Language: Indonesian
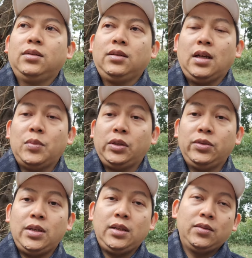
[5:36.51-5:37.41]
nggak begitu
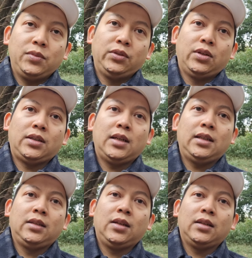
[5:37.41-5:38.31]
dingin menurut
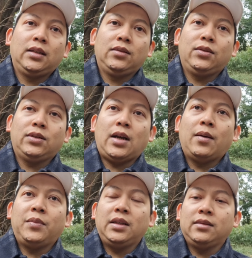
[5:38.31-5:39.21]
kalian gitu yang latih oh,
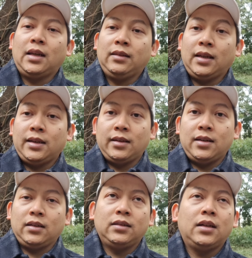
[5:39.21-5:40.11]
aman santai
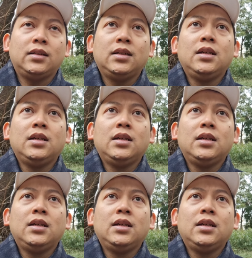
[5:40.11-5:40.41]
enak enggak